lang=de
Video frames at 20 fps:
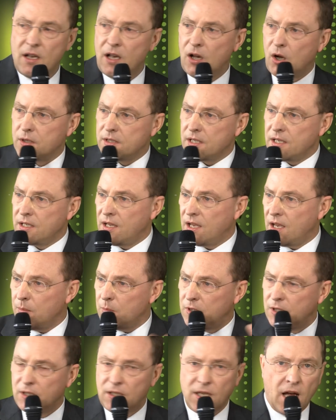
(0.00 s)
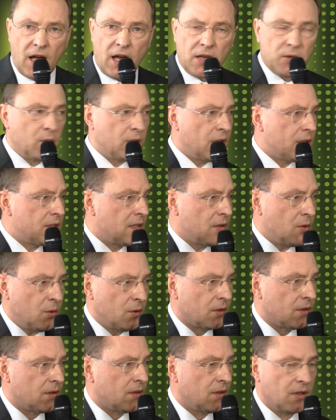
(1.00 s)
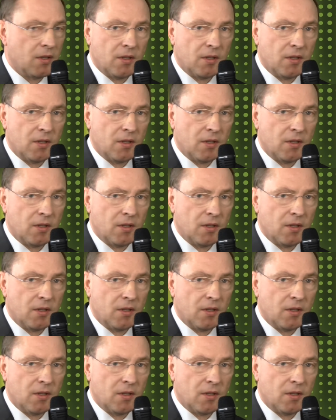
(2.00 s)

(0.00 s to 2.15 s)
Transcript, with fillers: Aus NEM, Titan oder Zirkon.